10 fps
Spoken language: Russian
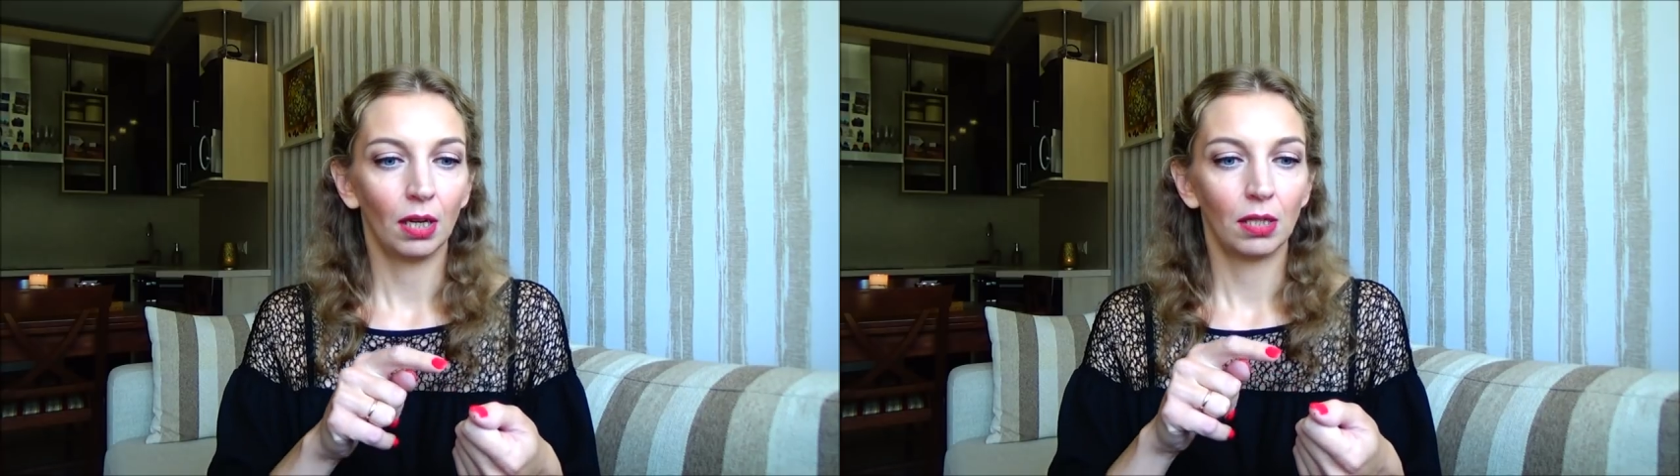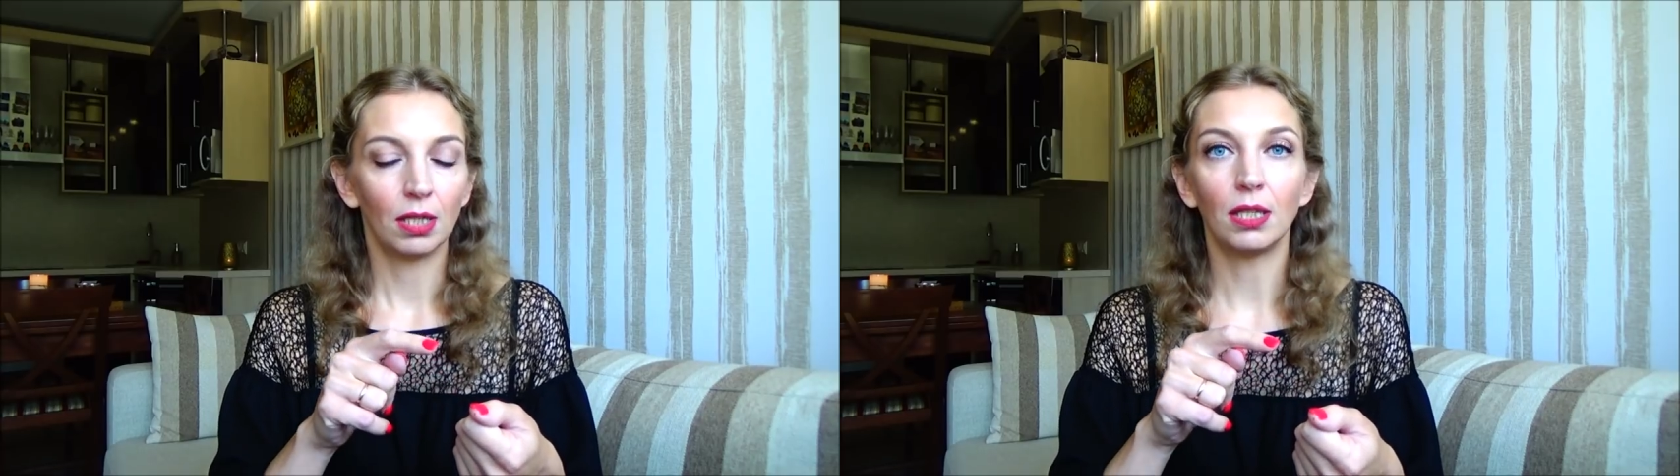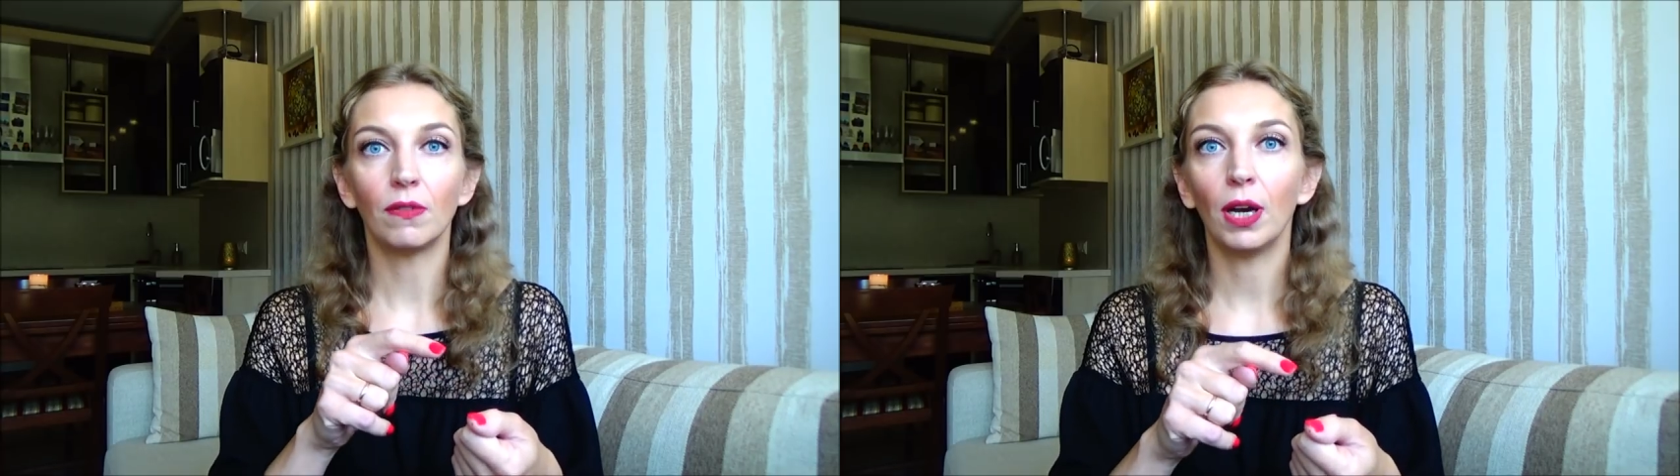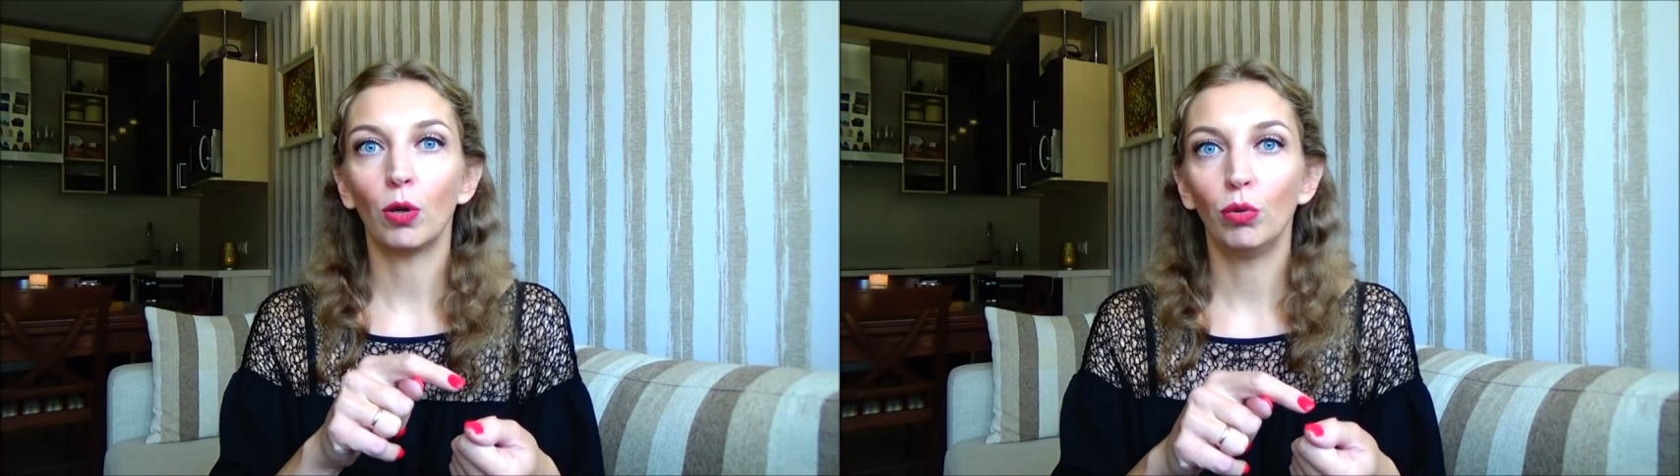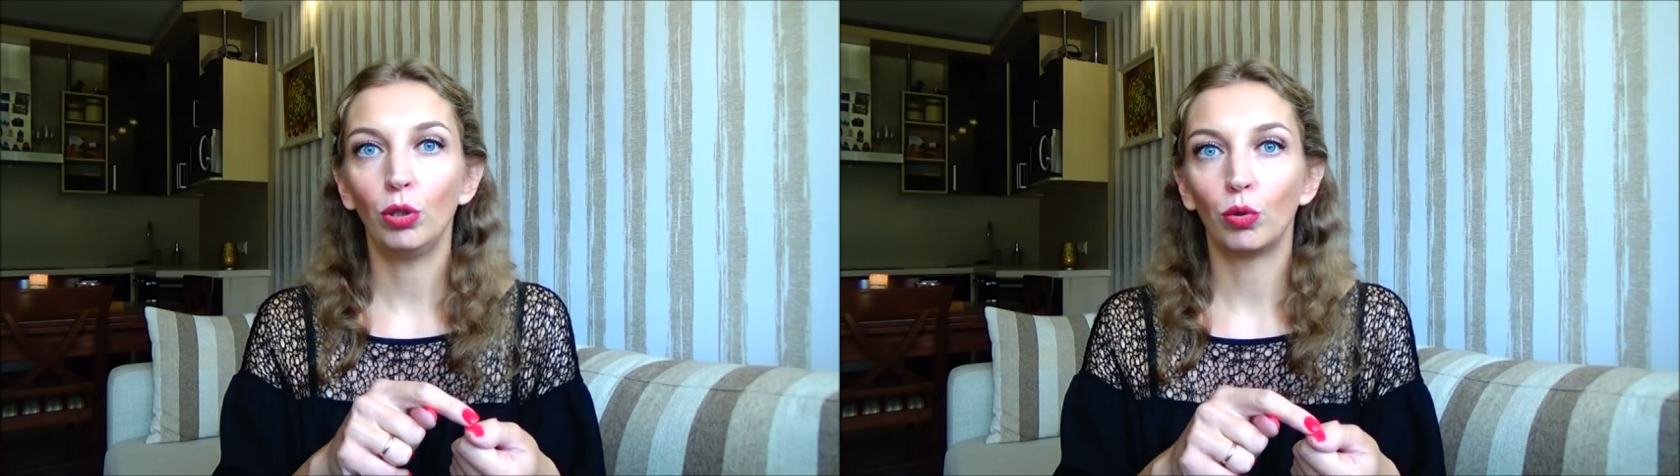Сетевая
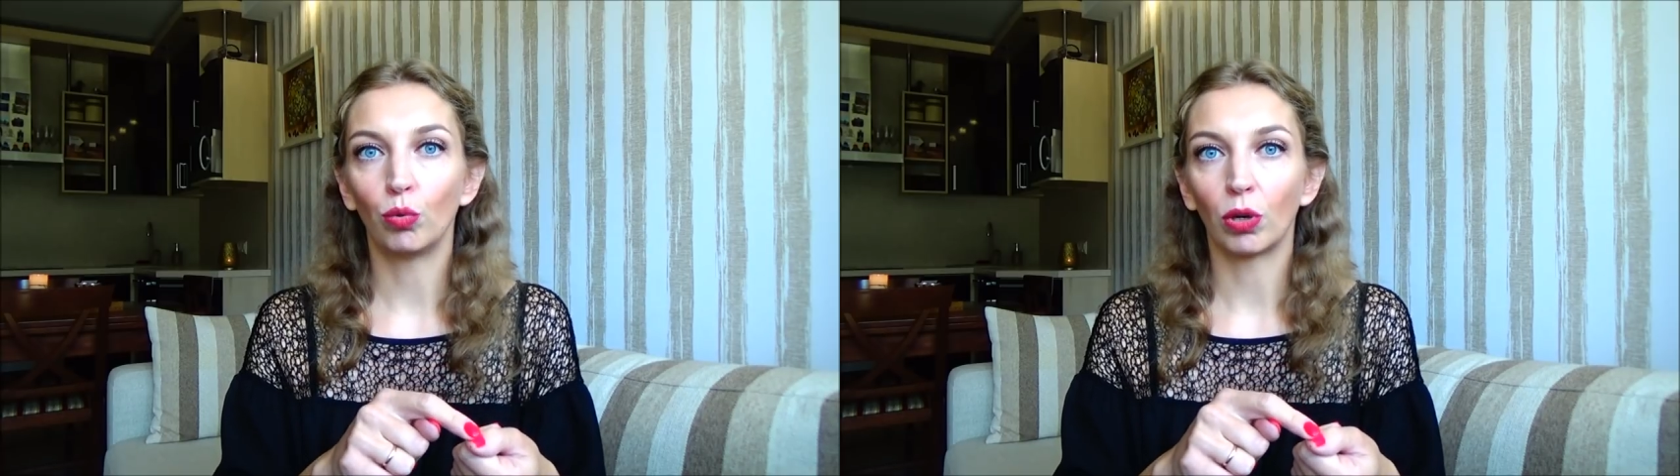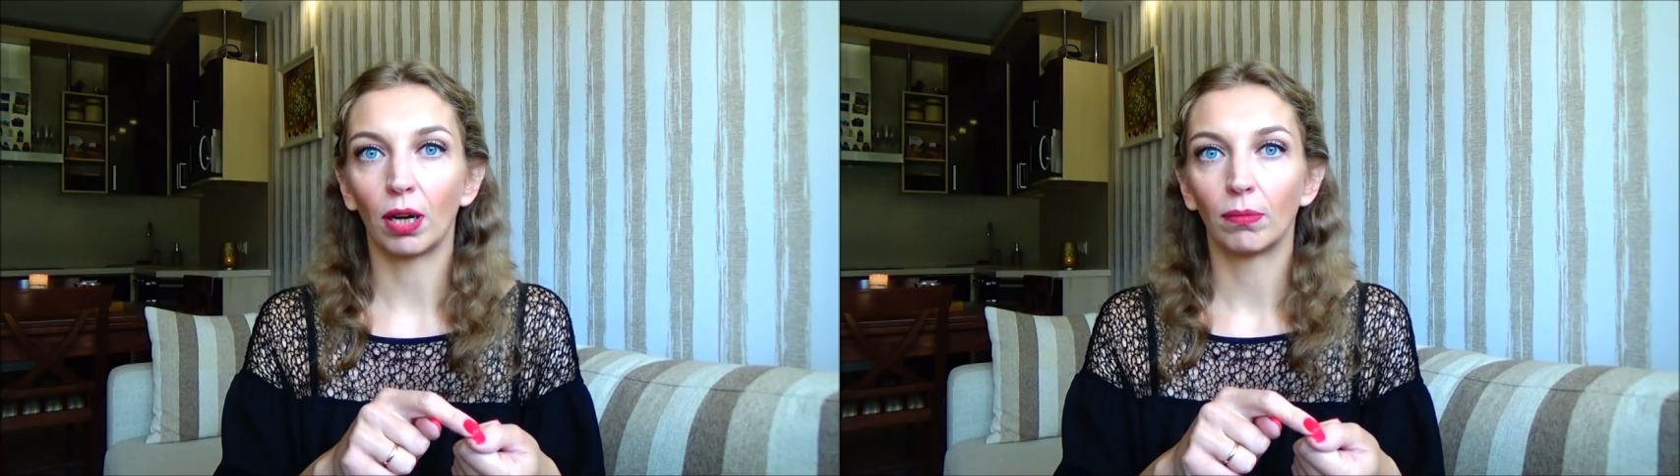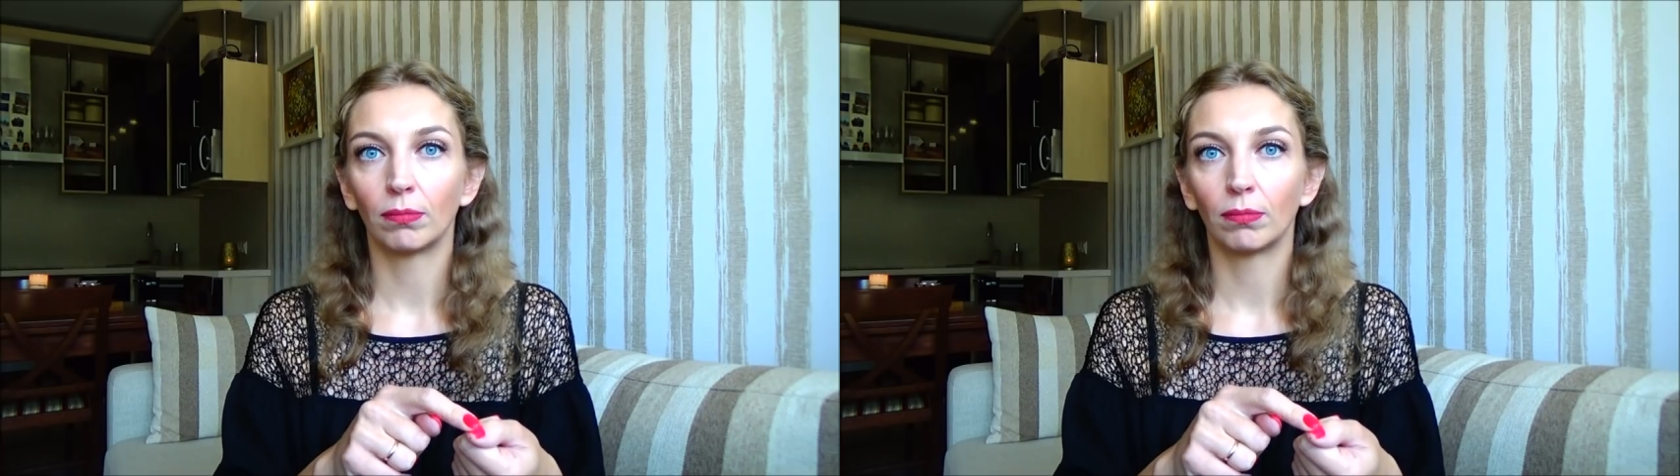культура.